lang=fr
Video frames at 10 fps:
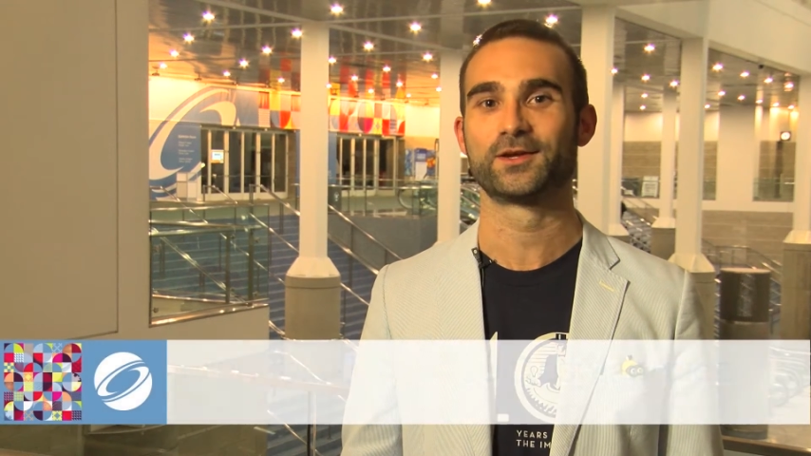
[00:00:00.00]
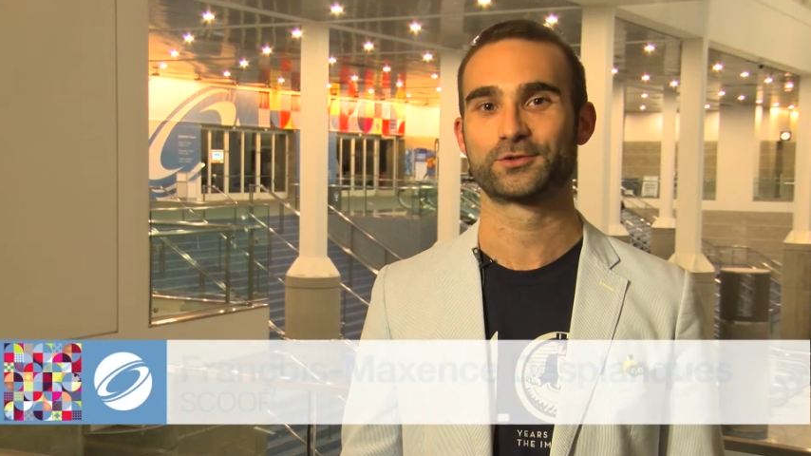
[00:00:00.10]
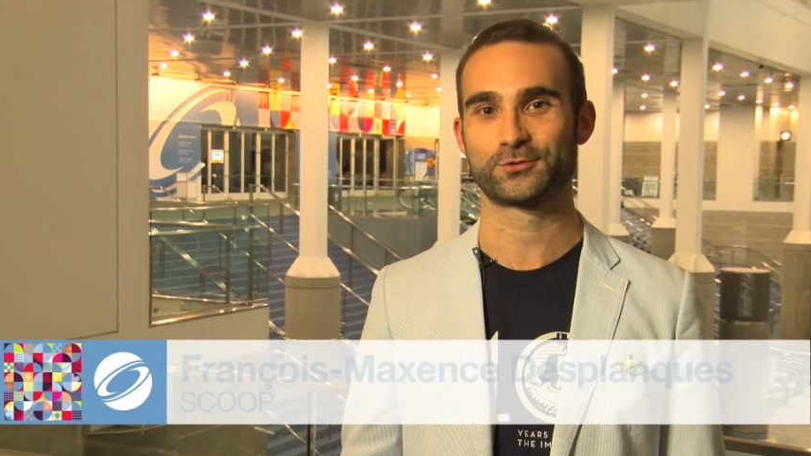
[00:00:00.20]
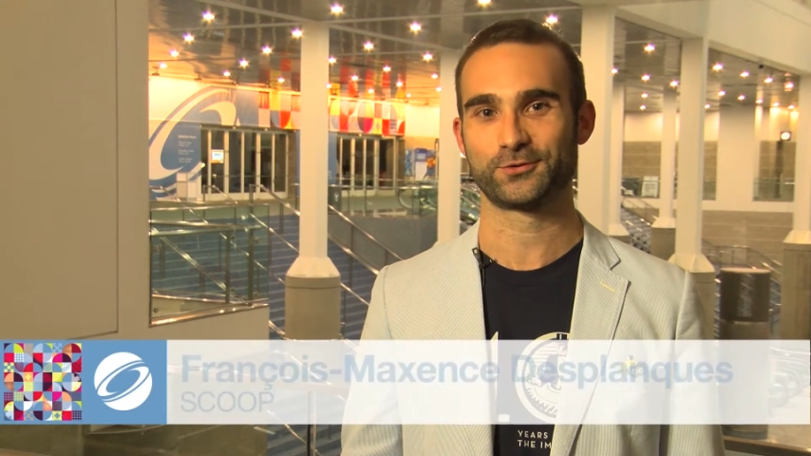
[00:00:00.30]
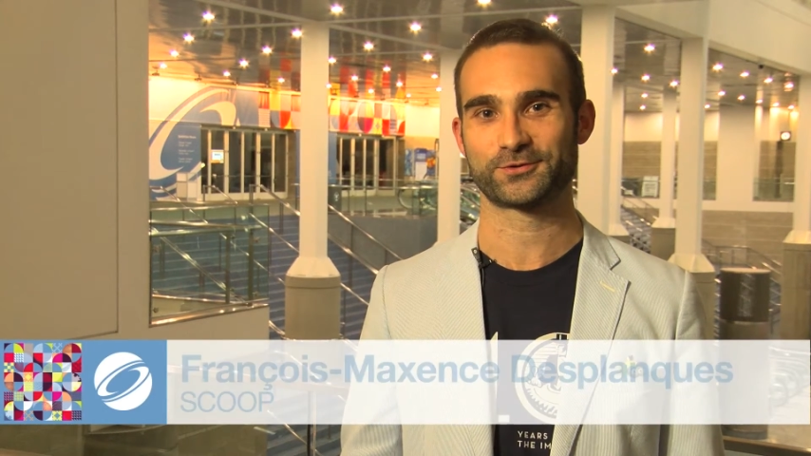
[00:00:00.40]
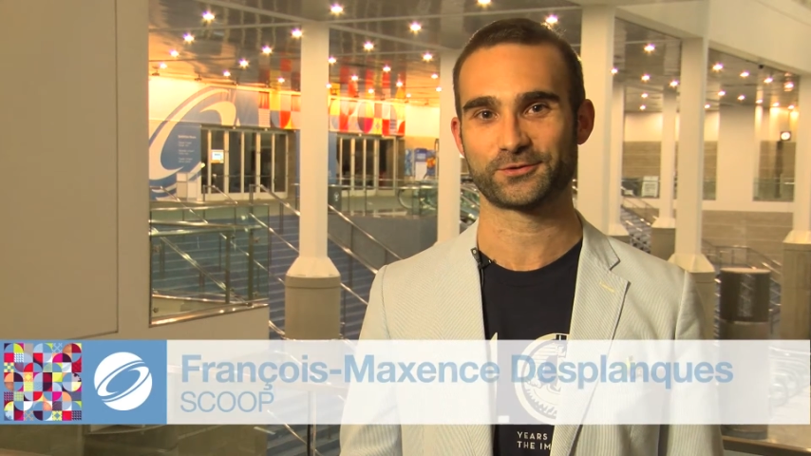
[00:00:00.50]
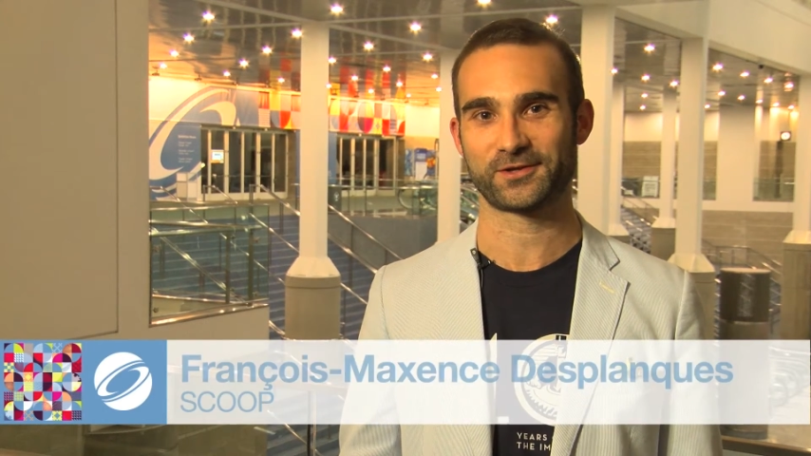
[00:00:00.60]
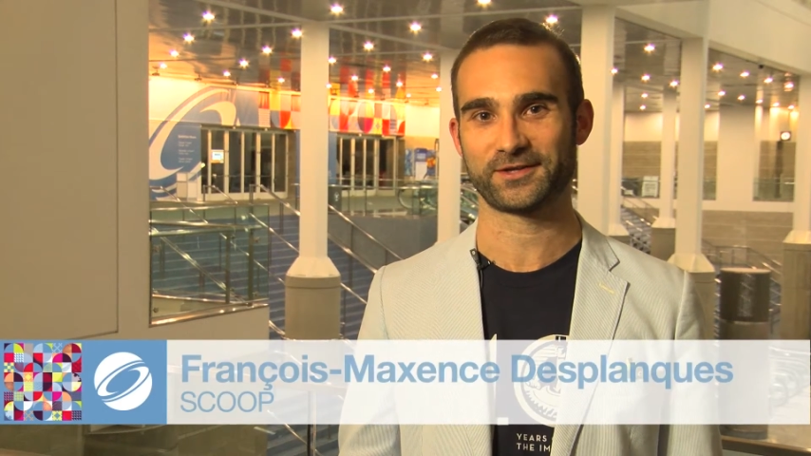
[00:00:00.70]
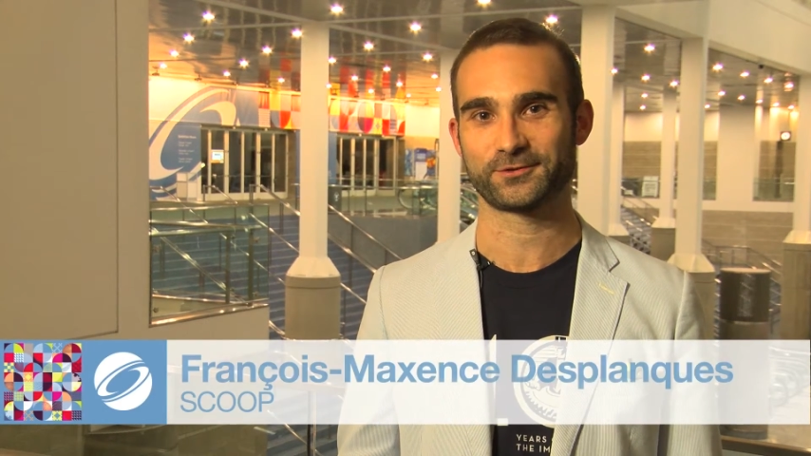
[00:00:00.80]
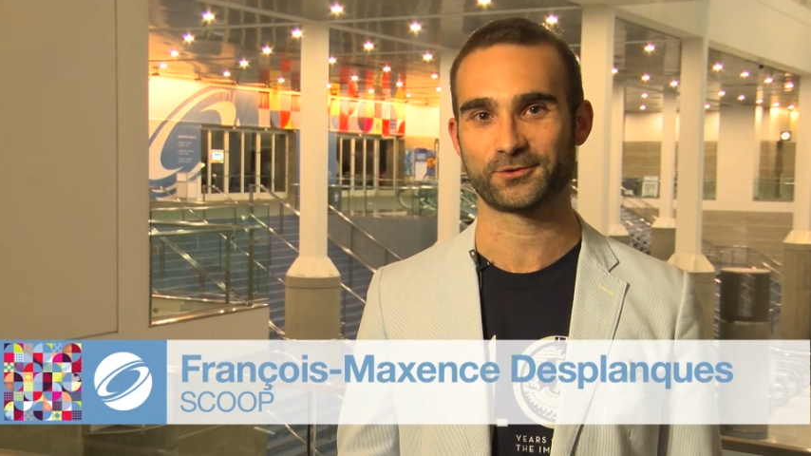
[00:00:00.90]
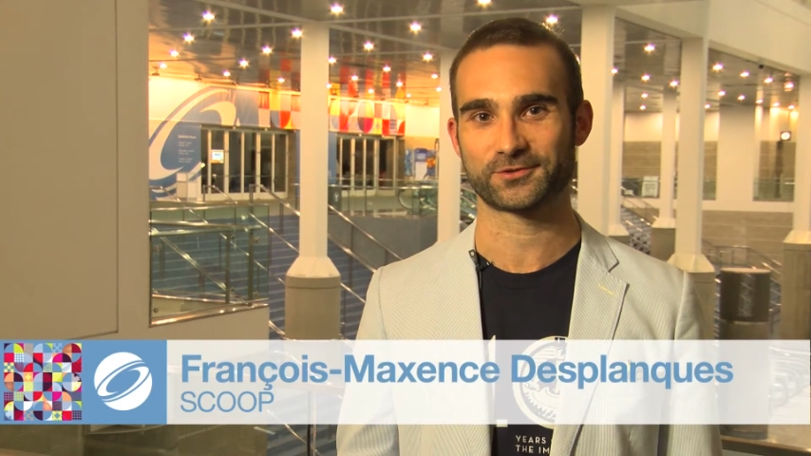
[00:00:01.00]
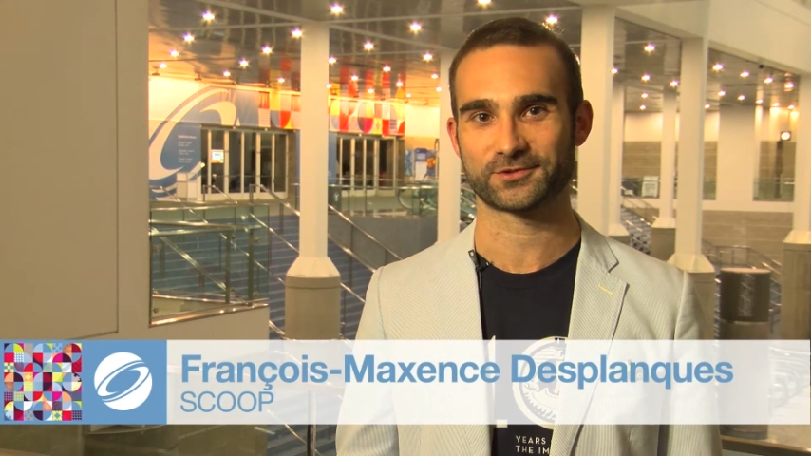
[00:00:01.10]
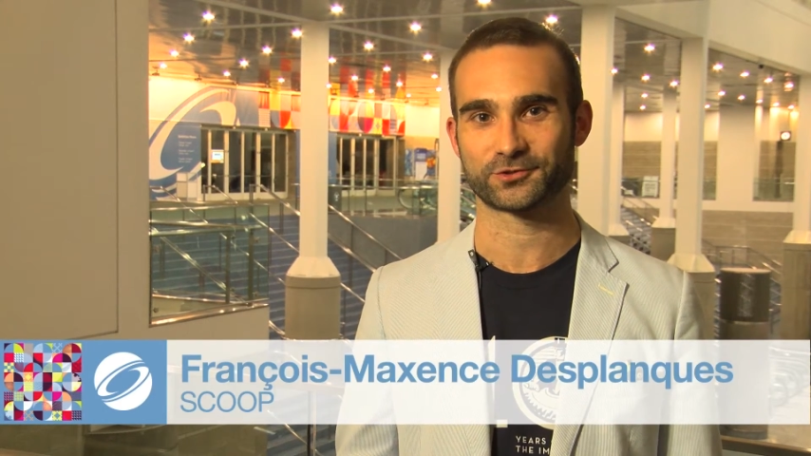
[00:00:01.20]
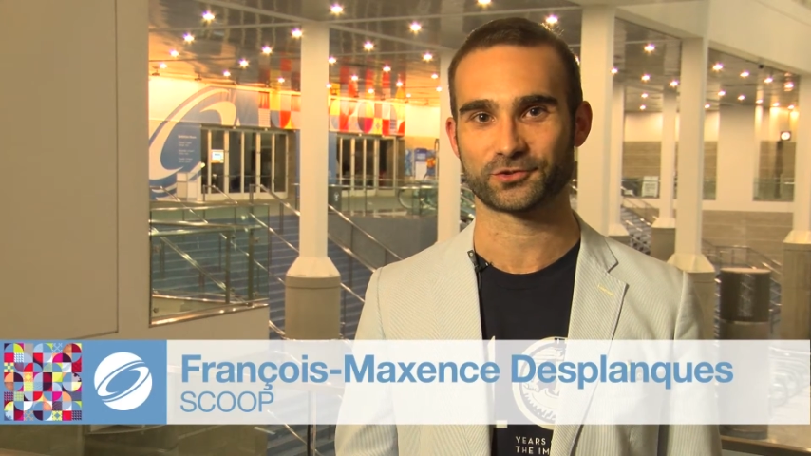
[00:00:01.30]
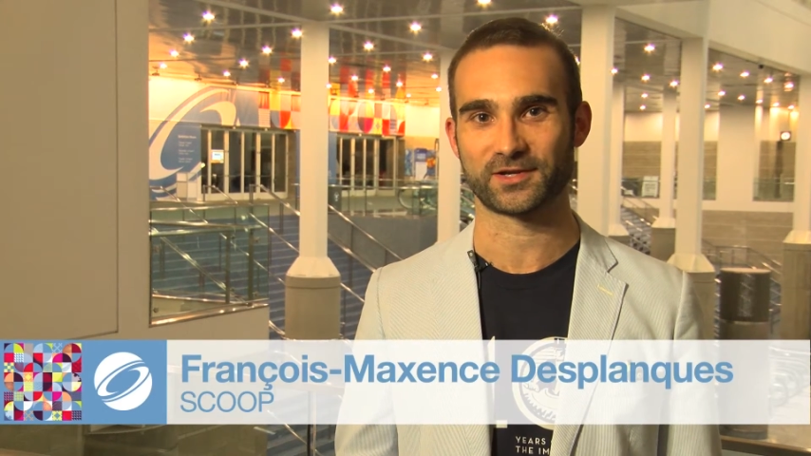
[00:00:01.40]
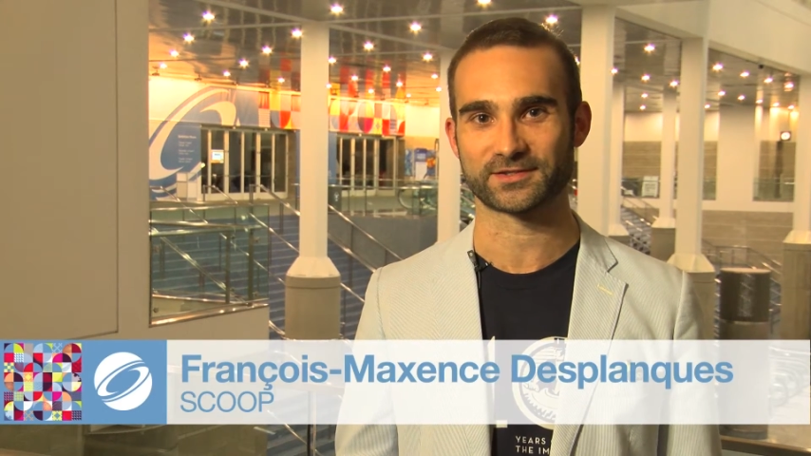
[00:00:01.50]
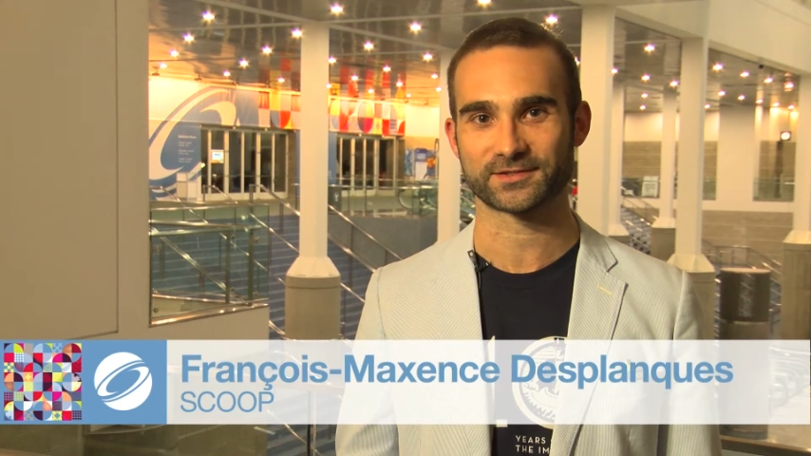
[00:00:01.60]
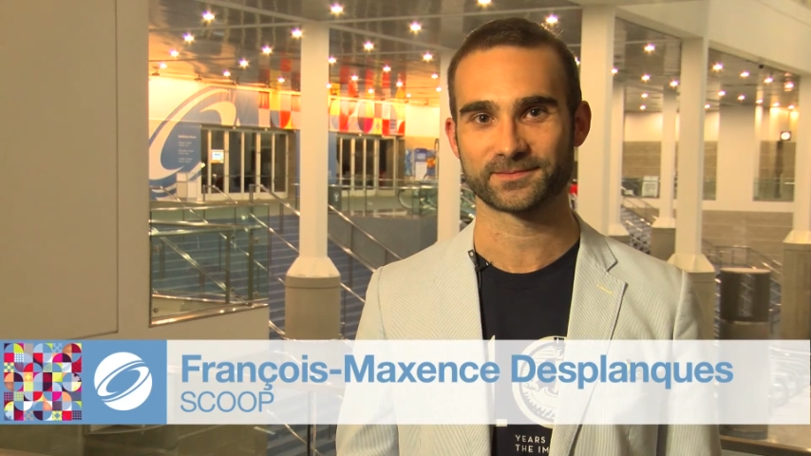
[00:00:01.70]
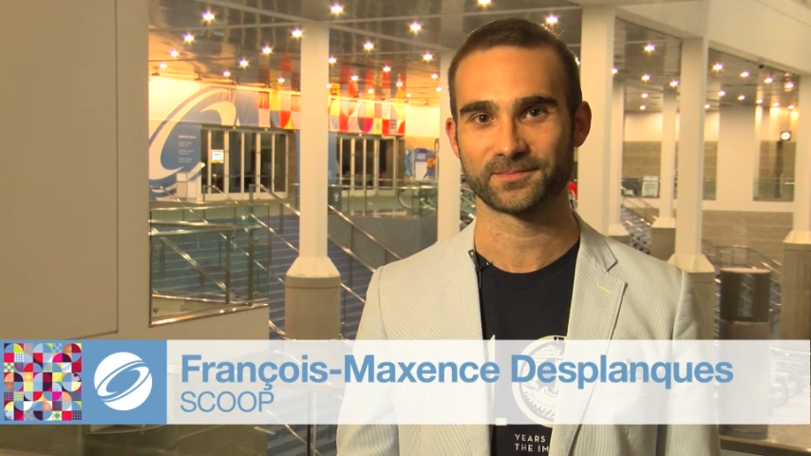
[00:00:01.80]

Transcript: sous le soleil de Los Angeles.